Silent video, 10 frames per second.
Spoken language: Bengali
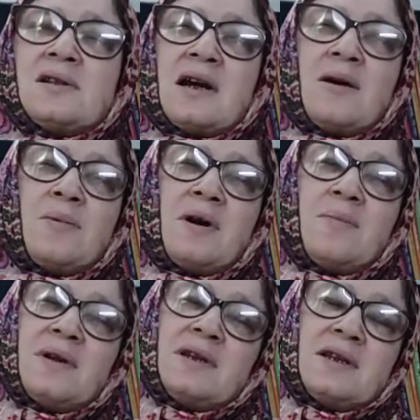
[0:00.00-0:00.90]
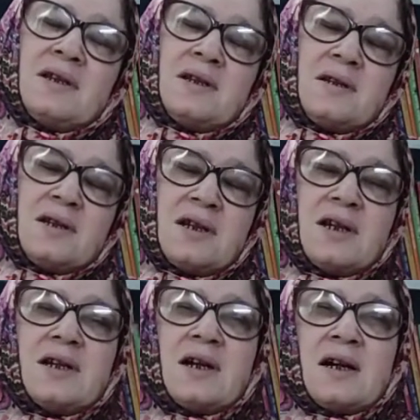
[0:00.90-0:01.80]
যা ভাবা
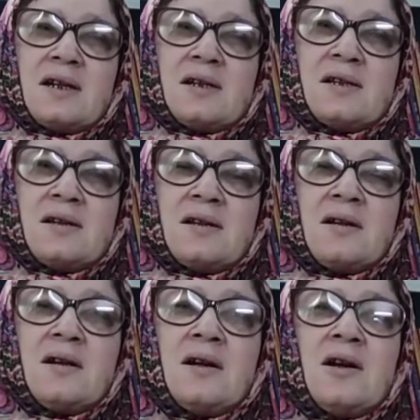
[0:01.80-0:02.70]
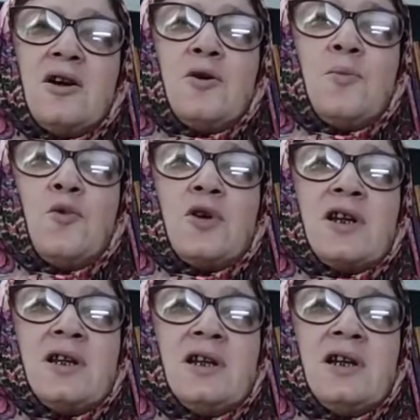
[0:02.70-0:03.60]
সেই কাজ
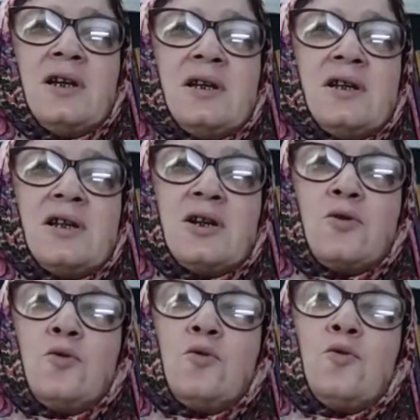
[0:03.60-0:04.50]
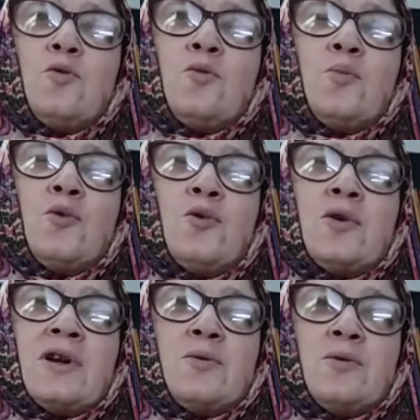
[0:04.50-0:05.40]
পরের দিন সে খুব
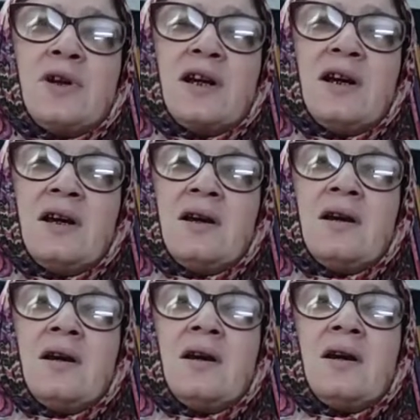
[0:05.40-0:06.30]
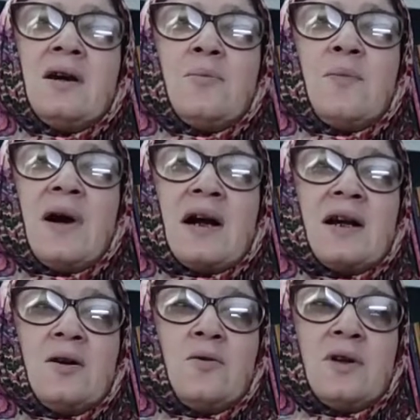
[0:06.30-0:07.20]
ভোরে উঠে
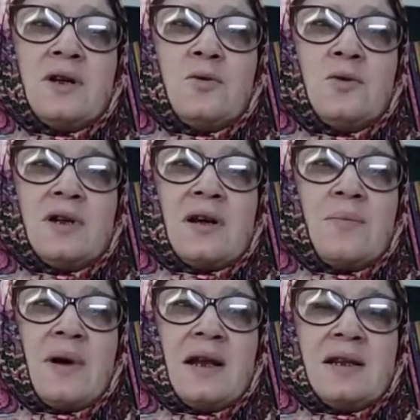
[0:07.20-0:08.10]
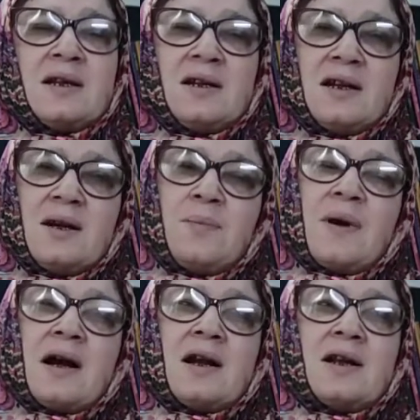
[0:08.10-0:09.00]
বাঁকে করে দুইটা বালতি নিয়ে
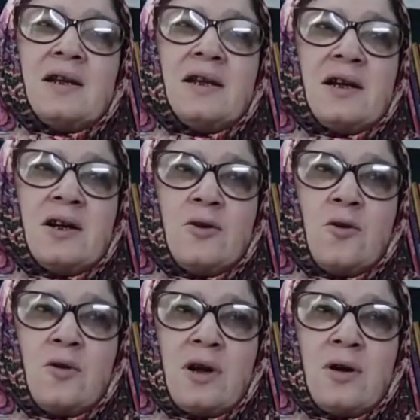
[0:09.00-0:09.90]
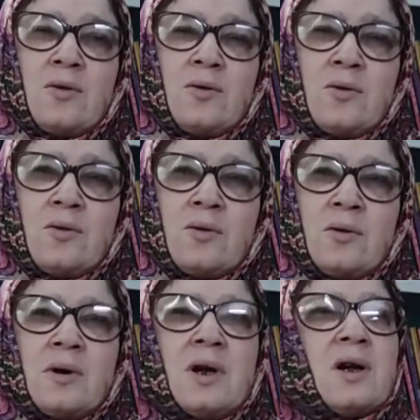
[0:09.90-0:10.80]
পাহাড়ের দিকে রওনা হলো
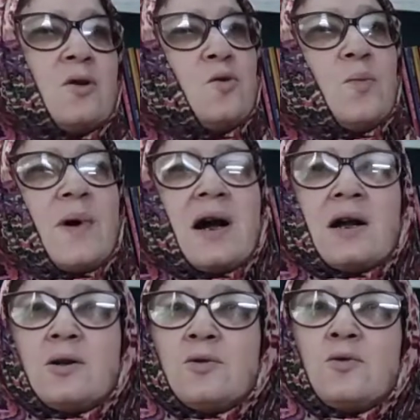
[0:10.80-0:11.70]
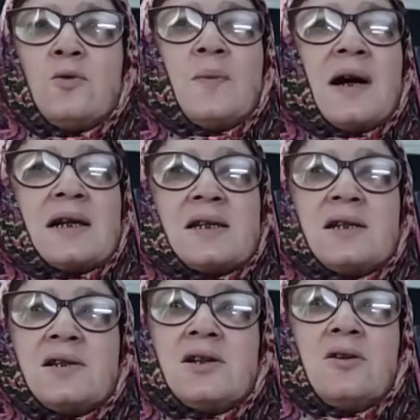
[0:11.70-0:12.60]
কিন্তু পাহাড় তো খুব কাছে
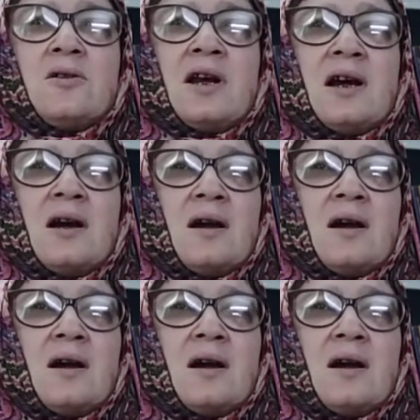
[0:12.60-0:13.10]
ছিল না